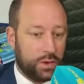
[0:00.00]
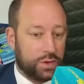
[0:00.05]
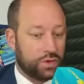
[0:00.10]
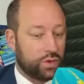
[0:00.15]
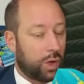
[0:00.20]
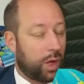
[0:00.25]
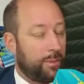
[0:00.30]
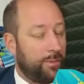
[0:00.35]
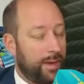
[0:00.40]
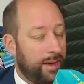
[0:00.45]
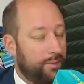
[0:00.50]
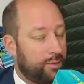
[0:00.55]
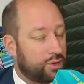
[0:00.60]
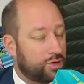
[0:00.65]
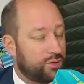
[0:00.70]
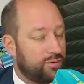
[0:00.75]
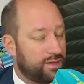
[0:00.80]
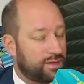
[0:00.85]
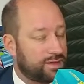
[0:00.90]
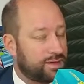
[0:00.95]
Je le rappelle, moi
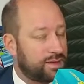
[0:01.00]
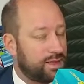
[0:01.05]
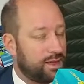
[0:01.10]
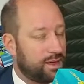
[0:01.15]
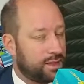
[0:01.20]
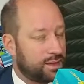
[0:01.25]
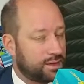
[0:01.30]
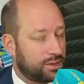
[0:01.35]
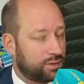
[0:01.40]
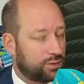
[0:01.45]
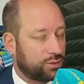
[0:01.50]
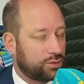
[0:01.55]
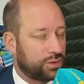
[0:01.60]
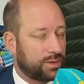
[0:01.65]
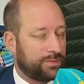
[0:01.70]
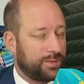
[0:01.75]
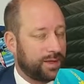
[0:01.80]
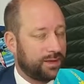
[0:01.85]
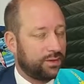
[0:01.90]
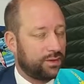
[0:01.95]
je suis vacciné, hein, donc je
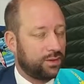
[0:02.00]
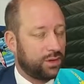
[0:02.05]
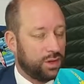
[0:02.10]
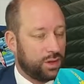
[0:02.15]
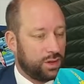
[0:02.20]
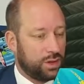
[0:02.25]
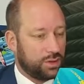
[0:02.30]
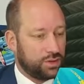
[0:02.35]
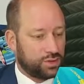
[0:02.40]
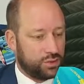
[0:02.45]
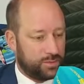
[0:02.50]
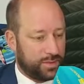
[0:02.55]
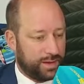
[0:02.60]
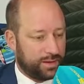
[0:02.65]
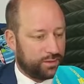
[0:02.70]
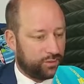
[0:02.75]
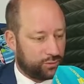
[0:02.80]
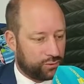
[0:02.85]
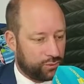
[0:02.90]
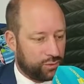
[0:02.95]
pas de, je suis pas
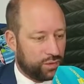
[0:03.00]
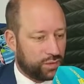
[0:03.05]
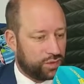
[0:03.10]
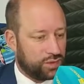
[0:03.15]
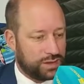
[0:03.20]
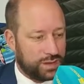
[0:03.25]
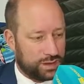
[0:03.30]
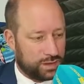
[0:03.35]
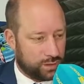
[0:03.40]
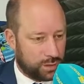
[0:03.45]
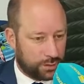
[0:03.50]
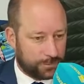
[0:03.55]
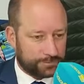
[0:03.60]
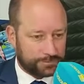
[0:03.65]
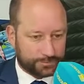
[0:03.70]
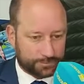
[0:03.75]
dans une logique euh,